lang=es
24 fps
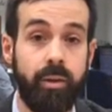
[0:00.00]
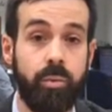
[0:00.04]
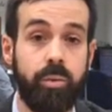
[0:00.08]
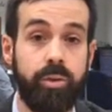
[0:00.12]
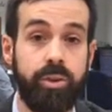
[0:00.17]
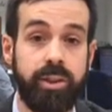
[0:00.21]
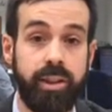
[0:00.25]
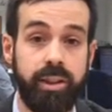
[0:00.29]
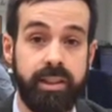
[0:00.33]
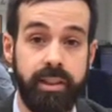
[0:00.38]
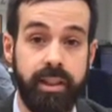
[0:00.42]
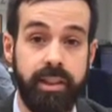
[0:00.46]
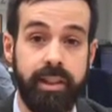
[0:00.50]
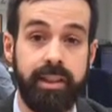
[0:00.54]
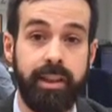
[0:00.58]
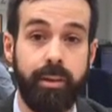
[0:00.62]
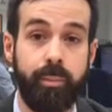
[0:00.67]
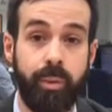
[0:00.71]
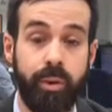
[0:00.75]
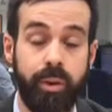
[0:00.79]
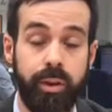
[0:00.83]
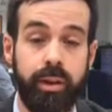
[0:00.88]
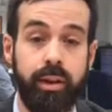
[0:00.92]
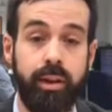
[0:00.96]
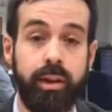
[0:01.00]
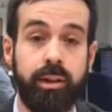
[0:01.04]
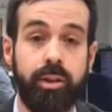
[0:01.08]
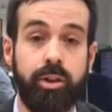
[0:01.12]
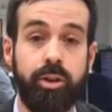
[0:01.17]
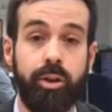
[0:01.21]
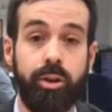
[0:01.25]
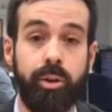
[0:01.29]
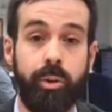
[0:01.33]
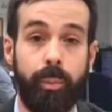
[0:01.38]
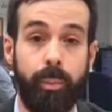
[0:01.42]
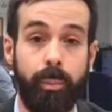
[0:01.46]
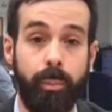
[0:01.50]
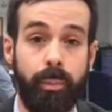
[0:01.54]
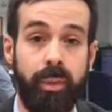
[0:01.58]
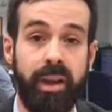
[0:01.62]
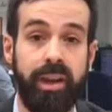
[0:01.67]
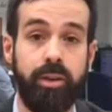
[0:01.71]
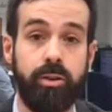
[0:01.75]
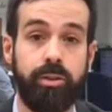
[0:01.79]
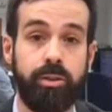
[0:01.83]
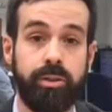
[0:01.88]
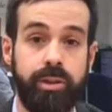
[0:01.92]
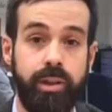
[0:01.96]
un 60%
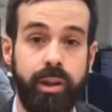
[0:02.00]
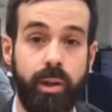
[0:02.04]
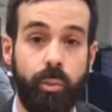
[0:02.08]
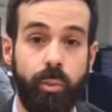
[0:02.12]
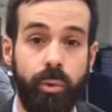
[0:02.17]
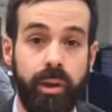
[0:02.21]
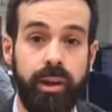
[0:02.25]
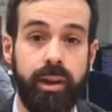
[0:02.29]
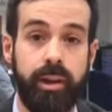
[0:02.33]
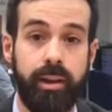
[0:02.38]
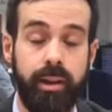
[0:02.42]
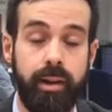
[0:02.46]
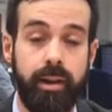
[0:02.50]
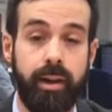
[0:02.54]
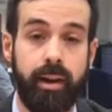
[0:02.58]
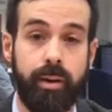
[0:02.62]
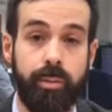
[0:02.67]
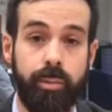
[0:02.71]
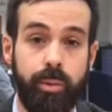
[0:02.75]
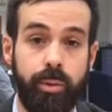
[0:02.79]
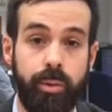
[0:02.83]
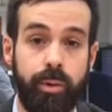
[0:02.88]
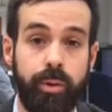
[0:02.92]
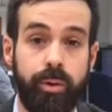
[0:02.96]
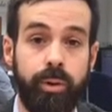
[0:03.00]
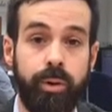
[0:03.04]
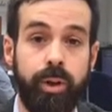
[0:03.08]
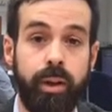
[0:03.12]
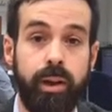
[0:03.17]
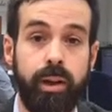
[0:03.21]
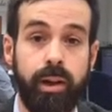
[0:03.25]
menos de huella de carbono